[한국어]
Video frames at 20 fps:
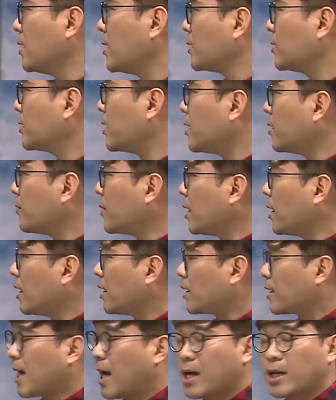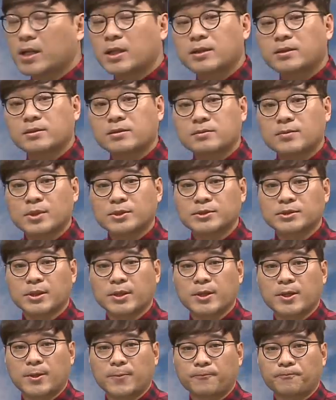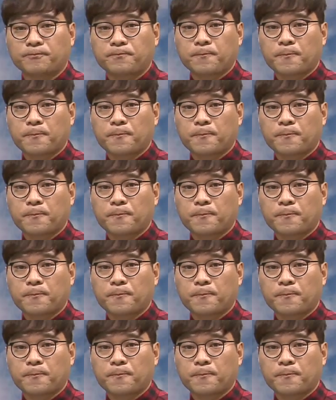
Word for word: 그 다음에 강의를 들으면서요.